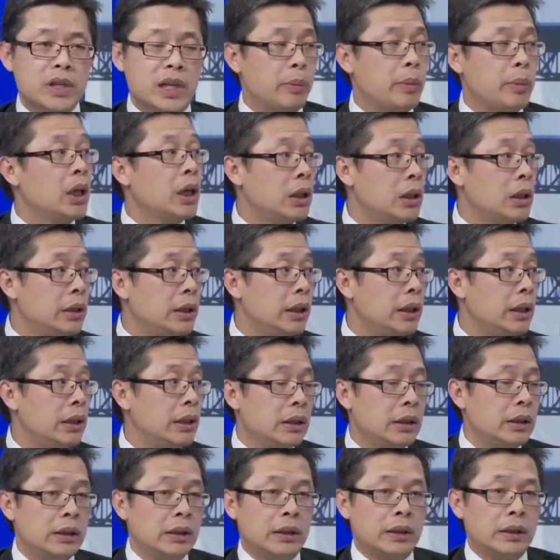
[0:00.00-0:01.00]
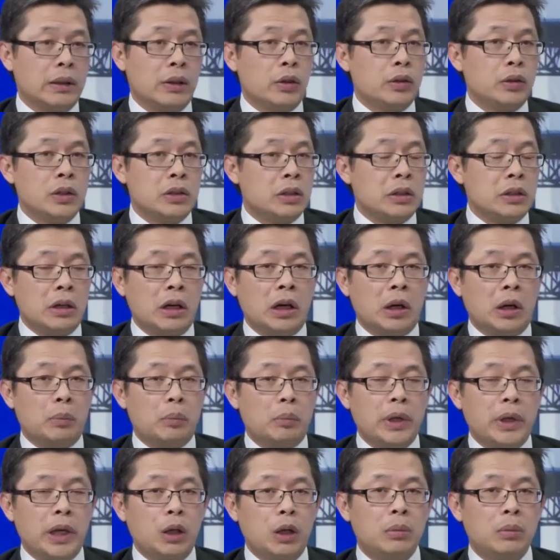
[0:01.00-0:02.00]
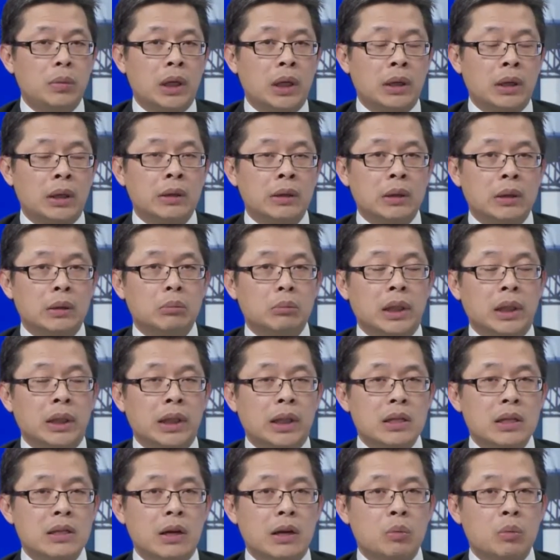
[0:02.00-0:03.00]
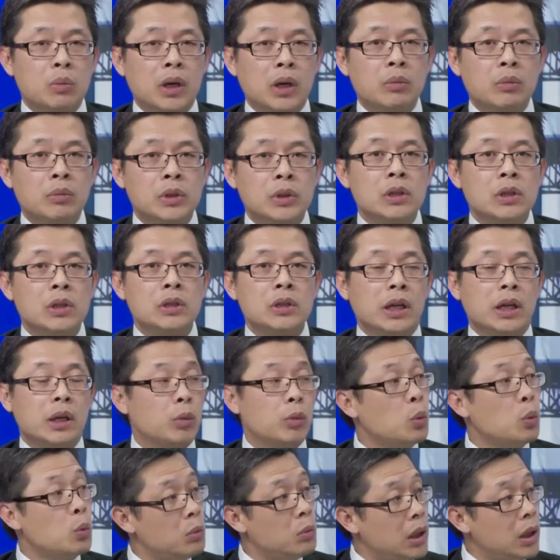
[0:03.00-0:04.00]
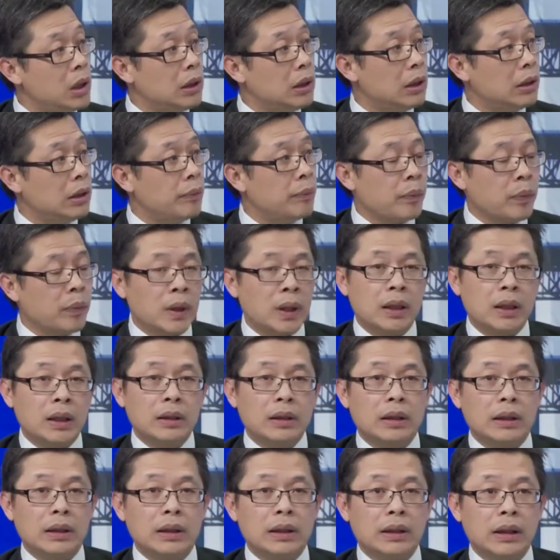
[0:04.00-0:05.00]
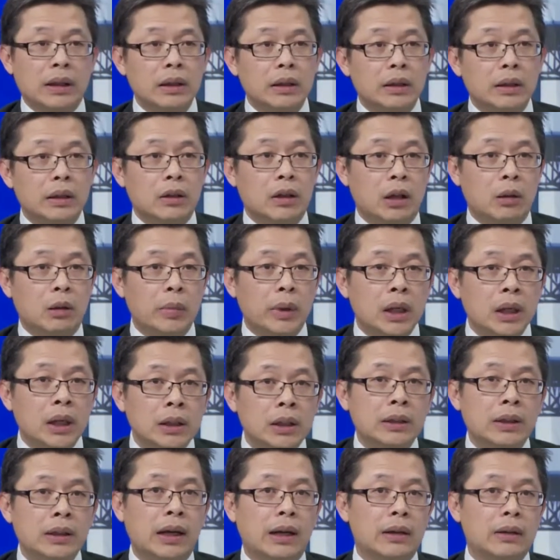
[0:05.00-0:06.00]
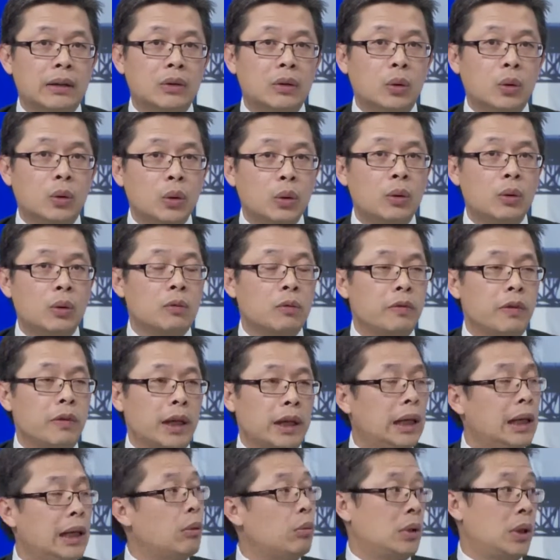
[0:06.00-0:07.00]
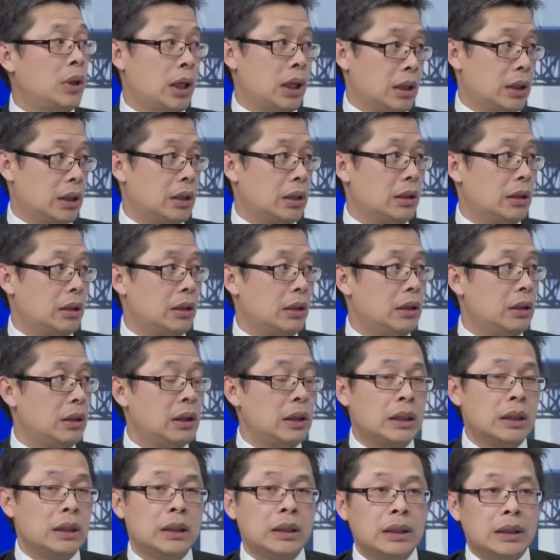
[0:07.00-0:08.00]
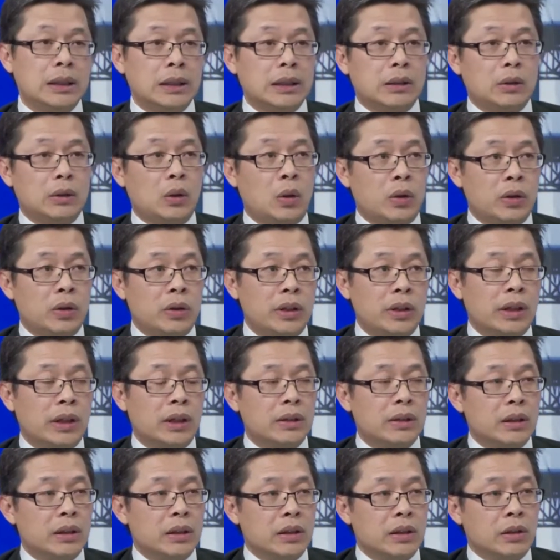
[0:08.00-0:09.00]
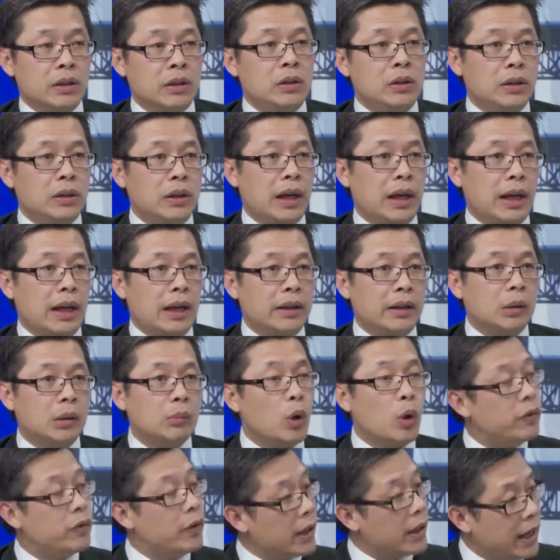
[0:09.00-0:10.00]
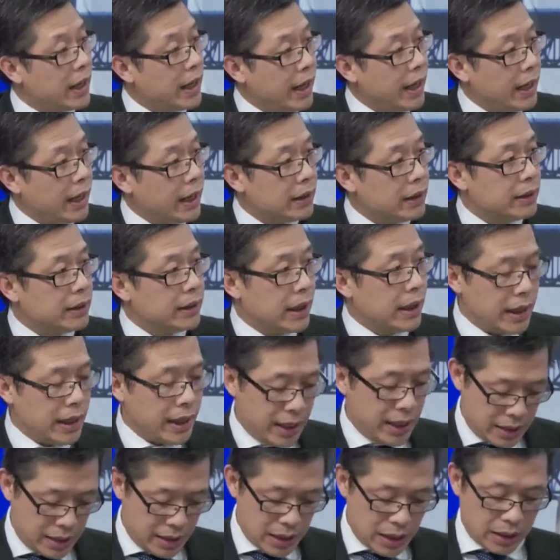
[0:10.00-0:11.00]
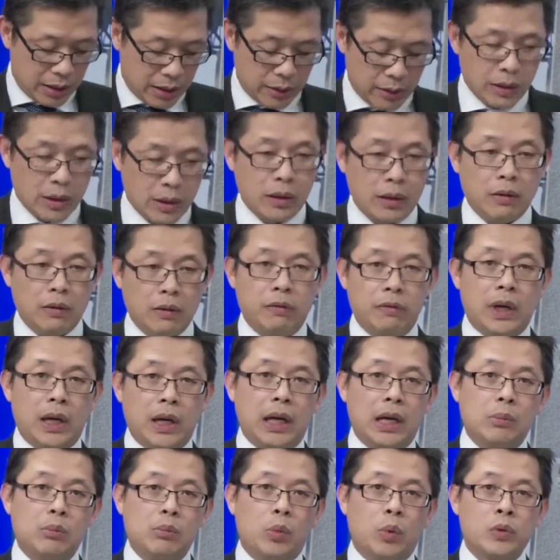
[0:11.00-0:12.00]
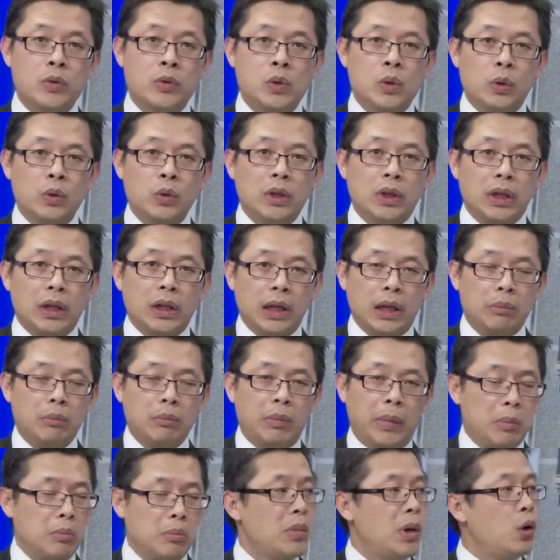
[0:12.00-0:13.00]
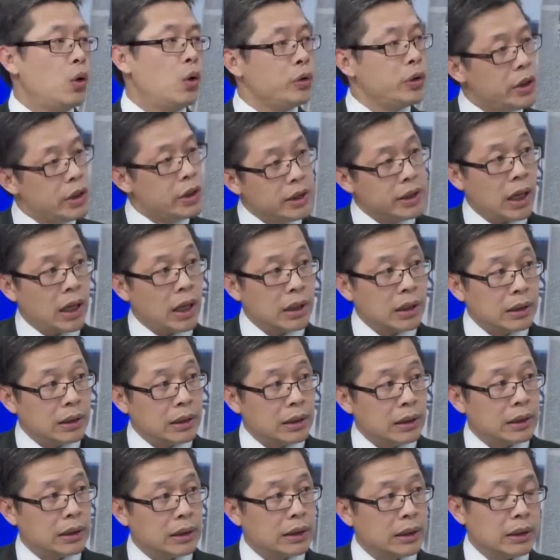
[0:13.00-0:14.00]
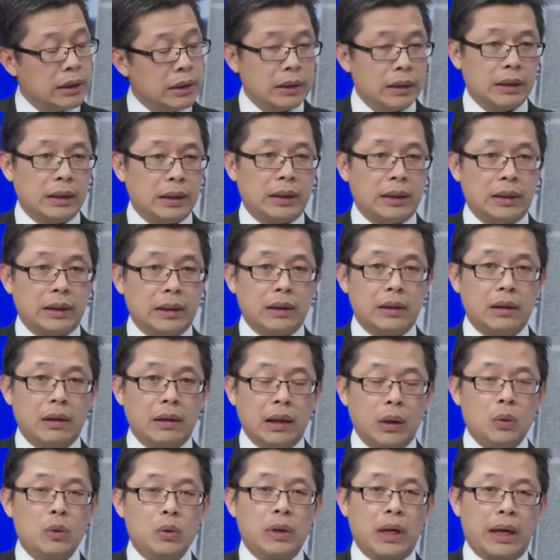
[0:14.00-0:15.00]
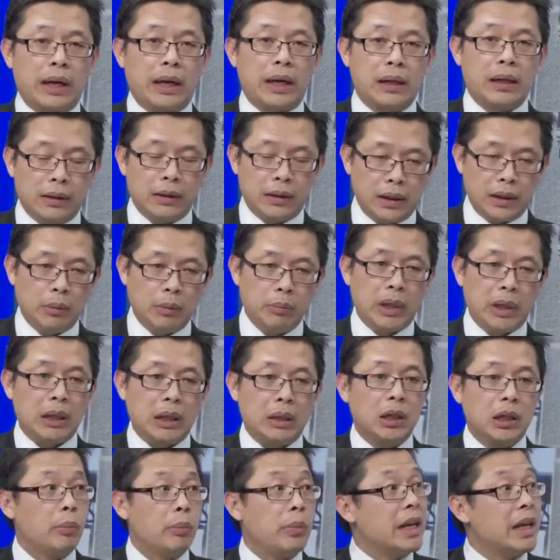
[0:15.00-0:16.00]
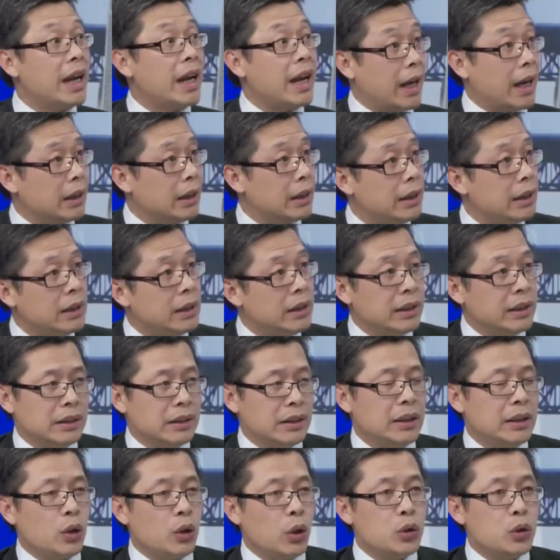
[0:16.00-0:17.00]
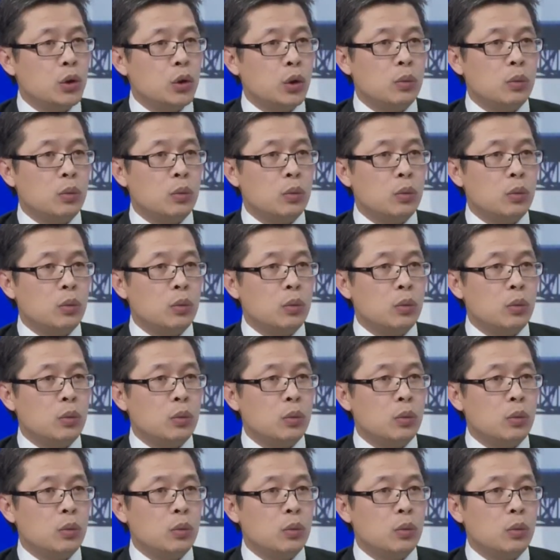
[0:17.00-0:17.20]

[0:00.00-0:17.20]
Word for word: nó sẽ bị hư đi yeah. Dạ. có những trường hợp nếu mà bệnh tăng xong không chữa trị đúng mức đó, thì cái người đó bị hư thận rồi cuối cùng phải đi lọc thận rồi à, chưa kể là những bộ phận khác chẳng hạn như là về một số những cái mạch máu dưới chân yeah. Dạ. à, lâu ngày đó thì nó bị nó bị nghẽn đi thì nói